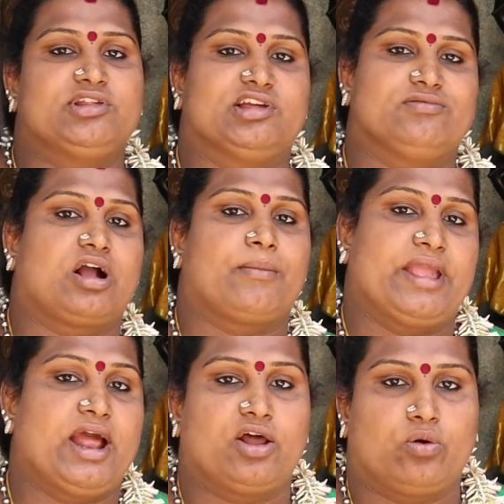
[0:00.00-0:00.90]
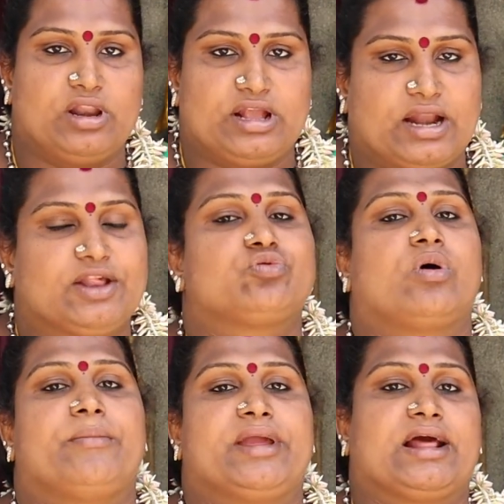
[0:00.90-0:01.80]
வந்து செய்வாங்க மையான கொள்ளைக்கான
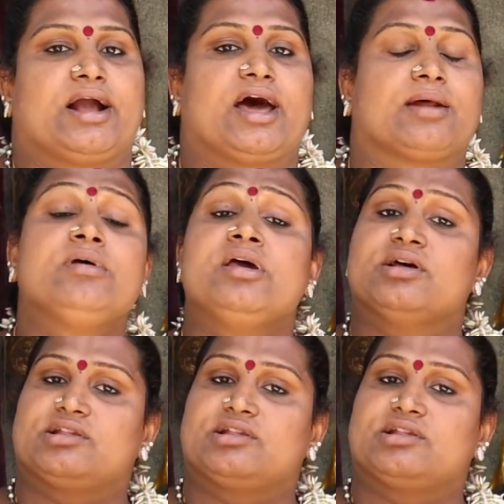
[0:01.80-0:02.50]
சுவாமி அலங்காரம்